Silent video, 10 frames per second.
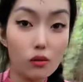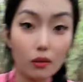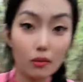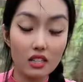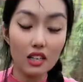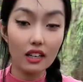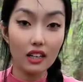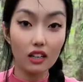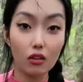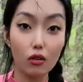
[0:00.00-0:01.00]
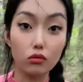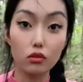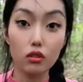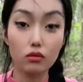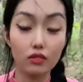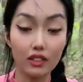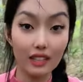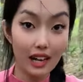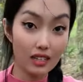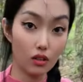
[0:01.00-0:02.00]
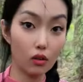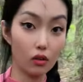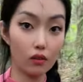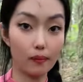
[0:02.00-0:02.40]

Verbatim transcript: 我们这儿那个孔雀舞的压轴。